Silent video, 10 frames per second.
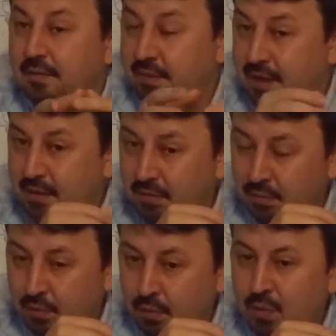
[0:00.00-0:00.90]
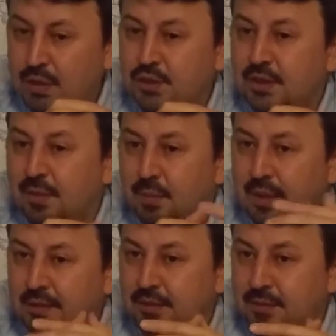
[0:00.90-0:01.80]
Ve o açıdan
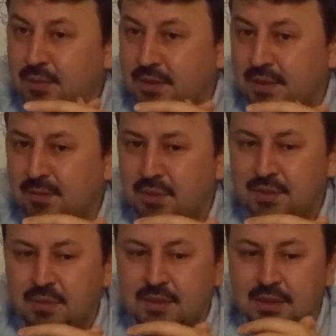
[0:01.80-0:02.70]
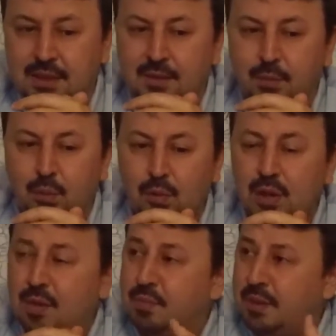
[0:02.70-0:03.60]
baktığımızda biz mesela
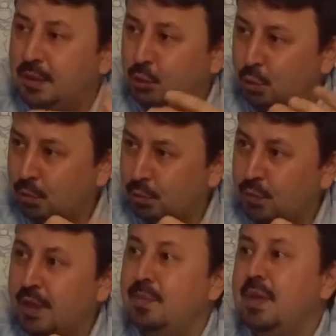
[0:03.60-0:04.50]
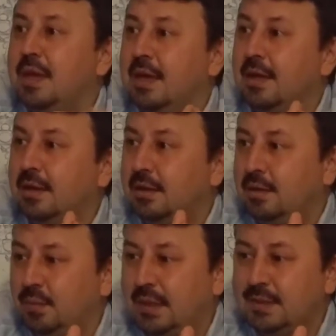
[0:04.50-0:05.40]
Moğol İmparatorluğu'na bile
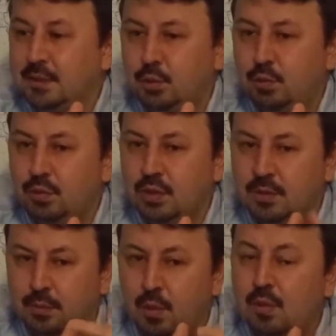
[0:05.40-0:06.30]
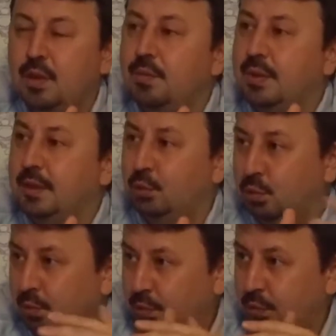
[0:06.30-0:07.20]
bazı Türk Moğol
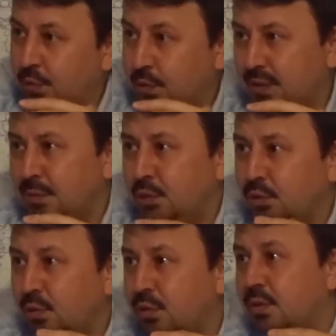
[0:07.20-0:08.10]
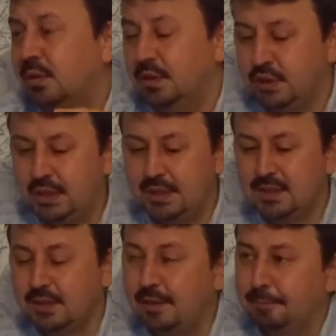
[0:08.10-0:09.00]
İmparatorluğu diyoruz değil mi? Çünkü e,
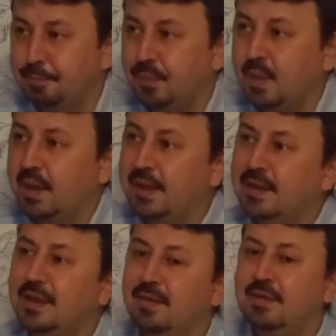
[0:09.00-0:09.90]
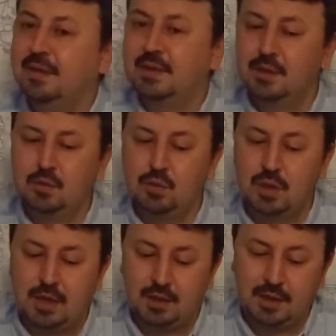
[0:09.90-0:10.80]
Çengiz Han kendi devletini
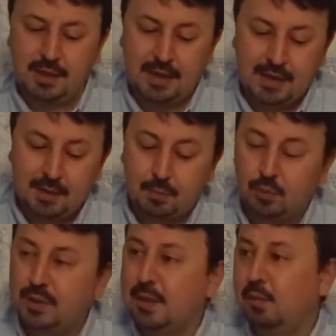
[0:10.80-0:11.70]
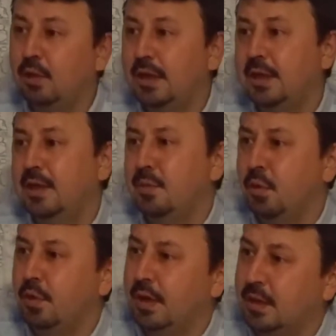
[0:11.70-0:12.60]
kurarken model olarak kimi
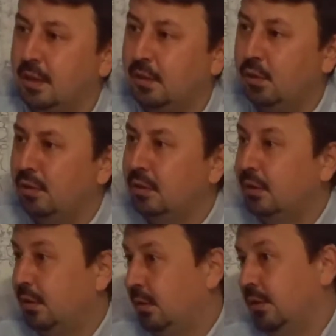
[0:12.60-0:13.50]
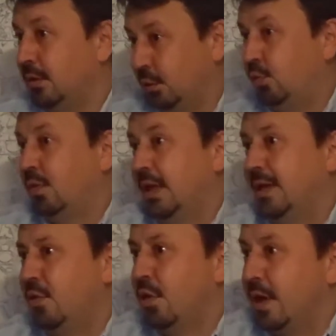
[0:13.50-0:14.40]
örnek alıyor?
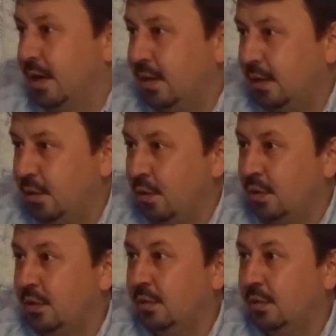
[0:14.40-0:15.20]
Türkleri örnek alıyor.